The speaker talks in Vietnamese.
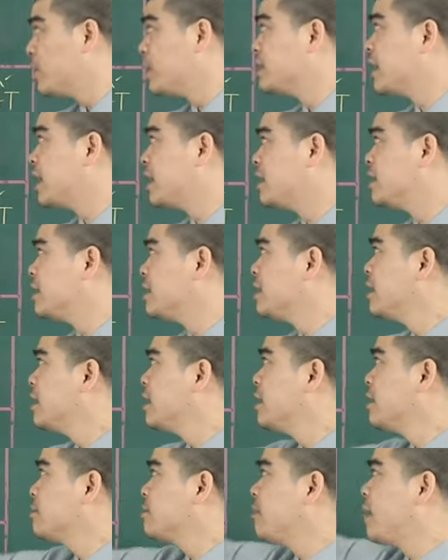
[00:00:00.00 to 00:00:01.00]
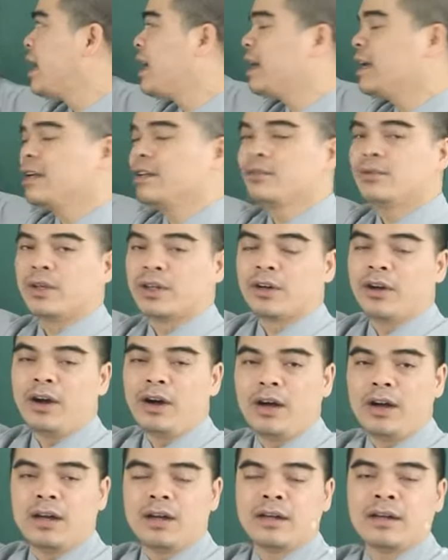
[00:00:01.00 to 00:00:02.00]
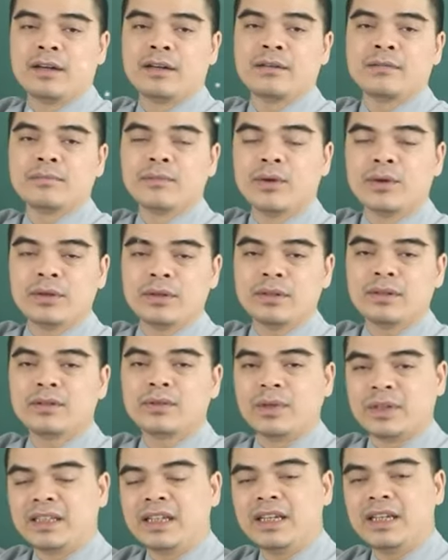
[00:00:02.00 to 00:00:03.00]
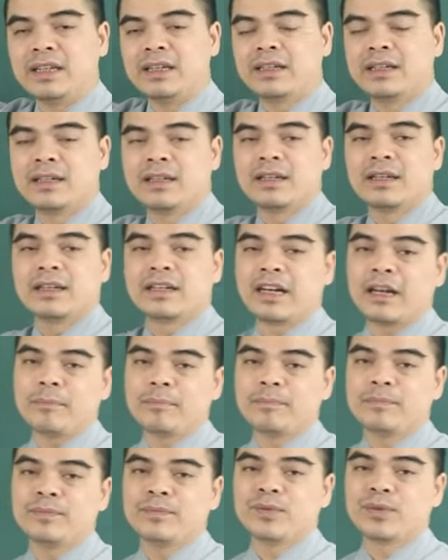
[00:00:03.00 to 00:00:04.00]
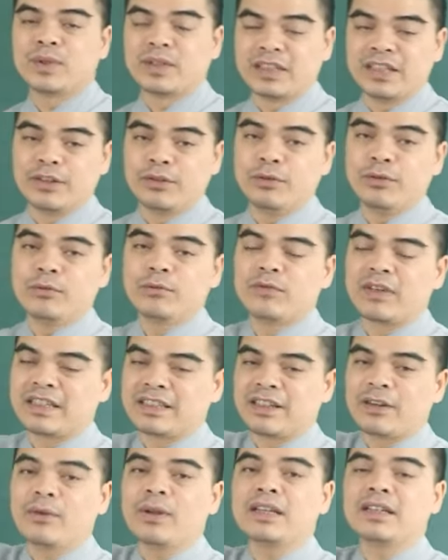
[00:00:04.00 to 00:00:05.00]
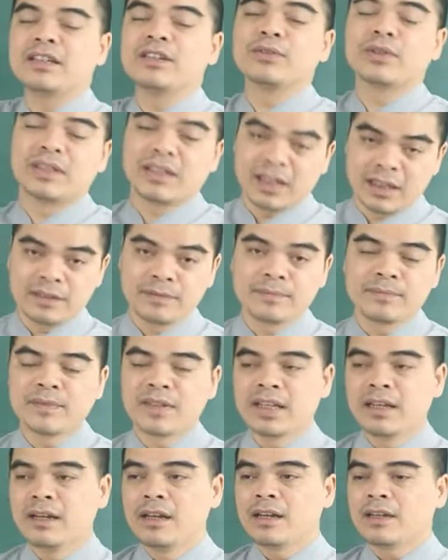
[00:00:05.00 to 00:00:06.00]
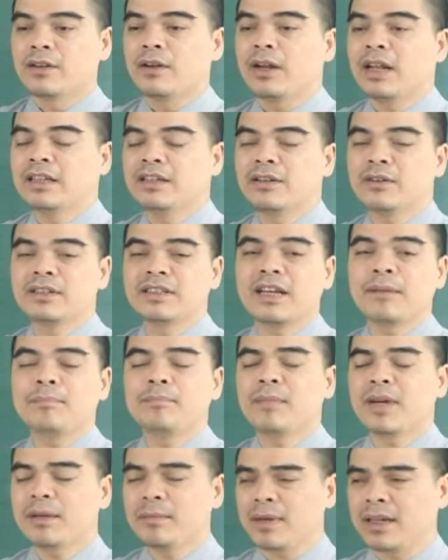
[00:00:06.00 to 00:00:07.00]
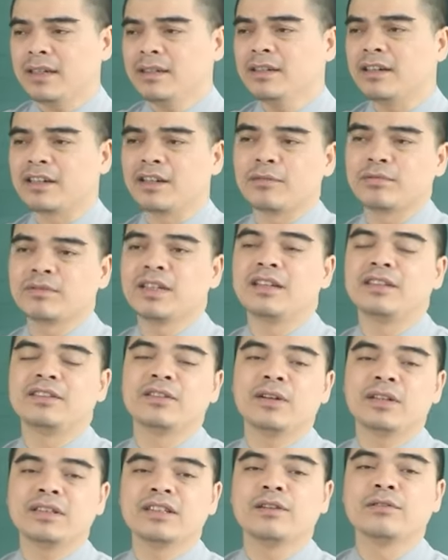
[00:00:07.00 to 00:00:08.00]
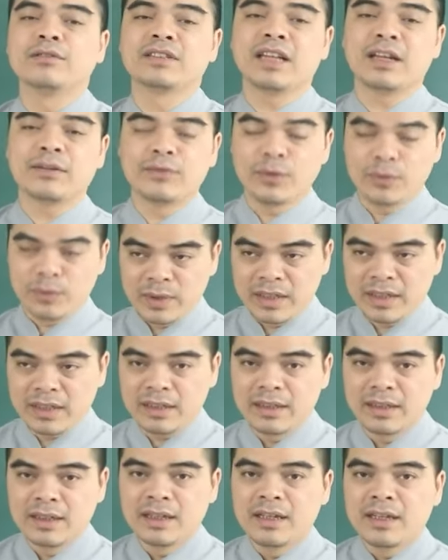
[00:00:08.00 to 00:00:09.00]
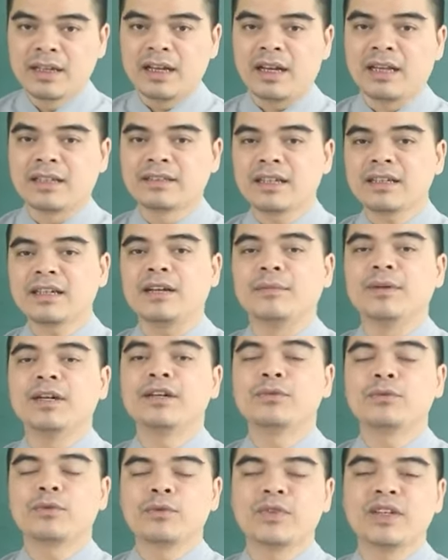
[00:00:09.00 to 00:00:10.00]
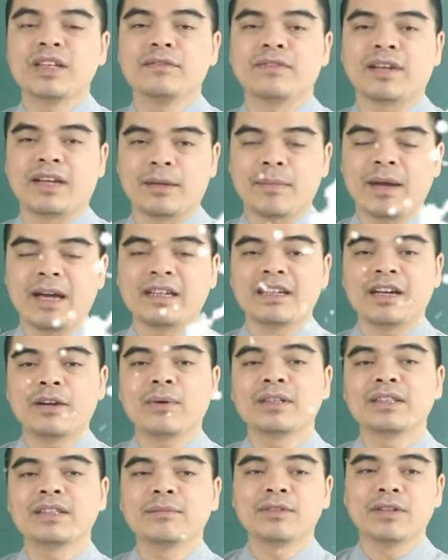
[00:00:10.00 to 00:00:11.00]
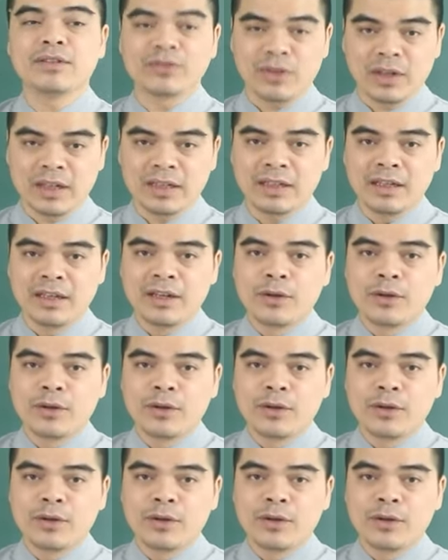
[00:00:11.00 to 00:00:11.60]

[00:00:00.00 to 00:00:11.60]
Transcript: tuổi Dần, ba tuổi Ngọ, bốn tuổi Tỵ, năm tuổi Sửu và sáu là những người tuổi Thân. Đó là những con giáp may mắn được lộc trời cho giàu sang phú quý. À, rất cảm ơn quý vị và các bạn đã quan tâm theo dõi.